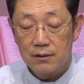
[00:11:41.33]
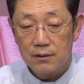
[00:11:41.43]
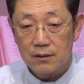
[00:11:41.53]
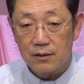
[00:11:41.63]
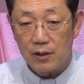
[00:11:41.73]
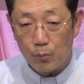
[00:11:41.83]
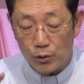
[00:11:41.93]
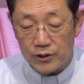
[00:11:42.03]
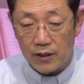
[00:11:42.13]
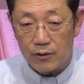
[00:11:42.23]
그런데
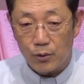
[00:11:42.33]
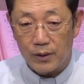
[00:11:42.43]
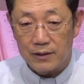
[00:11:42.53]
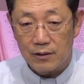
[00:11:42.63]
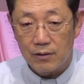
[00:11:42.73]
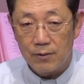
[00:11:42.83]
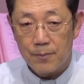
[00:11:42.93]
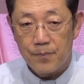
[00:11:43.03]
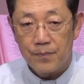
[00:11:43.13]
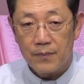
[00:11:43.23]
모세를 통해서
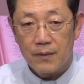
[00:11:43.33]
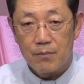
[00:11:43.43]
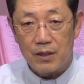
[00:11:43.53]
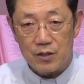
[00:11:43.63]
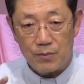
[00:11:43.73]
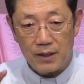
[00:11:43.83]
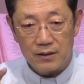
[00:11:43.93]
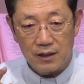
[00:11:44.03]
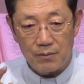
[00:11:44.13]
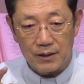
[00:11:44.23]
마지막
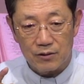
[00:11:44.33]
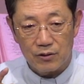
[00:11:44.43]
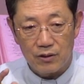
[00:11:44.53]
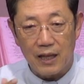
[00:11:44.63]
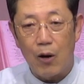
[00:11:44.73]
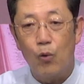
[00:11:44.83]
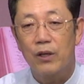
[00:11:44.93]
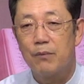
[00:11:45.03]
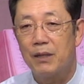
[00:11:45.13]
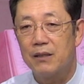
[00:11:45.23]
이스라엘 백성들을
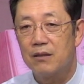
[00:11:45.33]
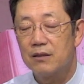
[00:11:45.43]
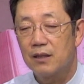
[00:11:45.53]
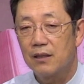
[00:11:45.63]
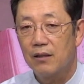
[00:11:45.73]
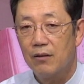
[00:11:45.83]
나오게 만들잖아요.